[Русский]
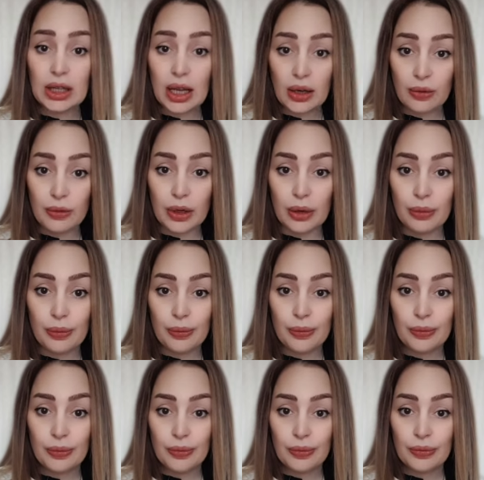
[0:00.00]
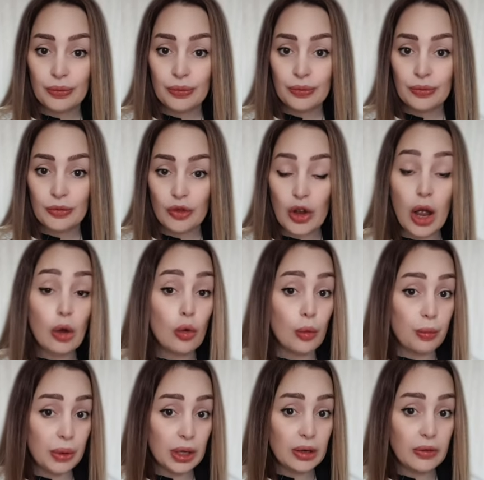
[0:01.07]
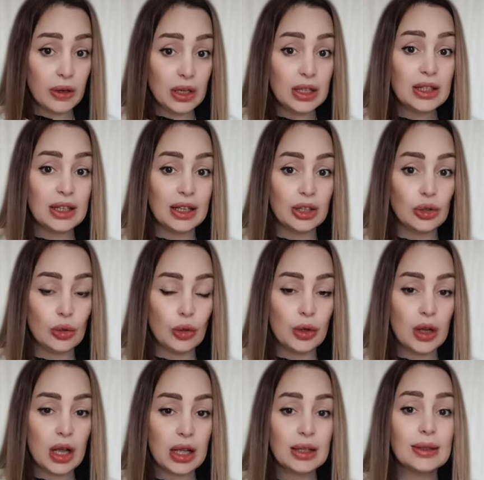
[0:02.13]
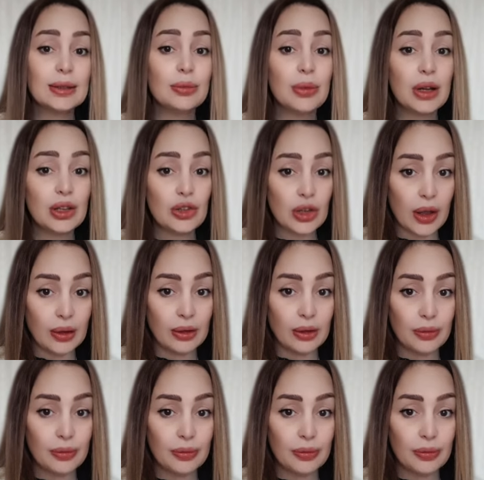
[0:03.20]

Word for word: как вы. Вы оккупировали территорию Азербайджана.